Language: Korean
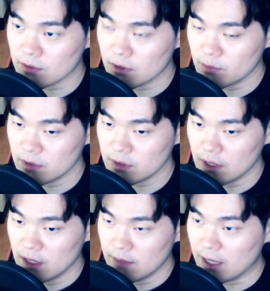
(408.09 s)
그러면은
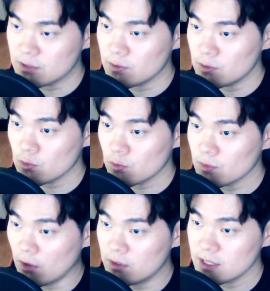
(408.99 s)
발전이 조금
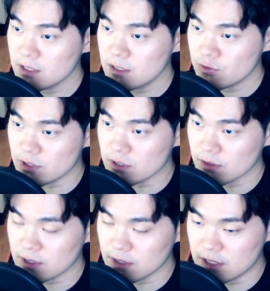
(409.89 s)
덜 됐을 수도
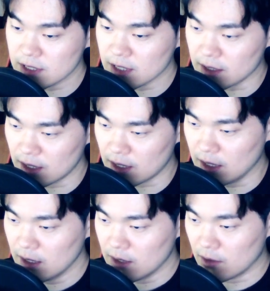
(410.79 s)
있었, 있을 텐데
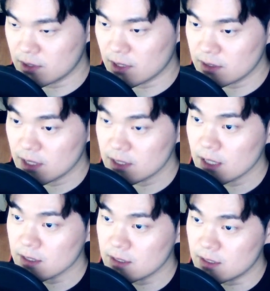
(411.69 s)
어쨌든
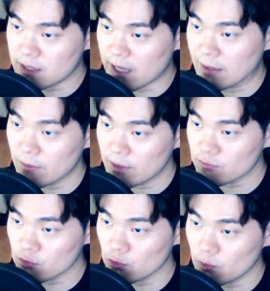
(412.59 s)
세상을 대결의
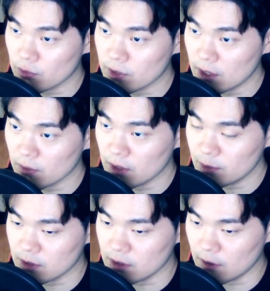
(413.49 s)
구도로 본다라고
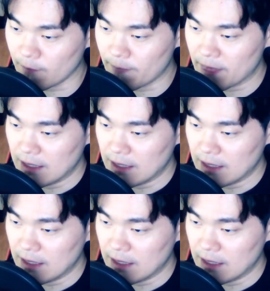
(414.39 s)
하면은요.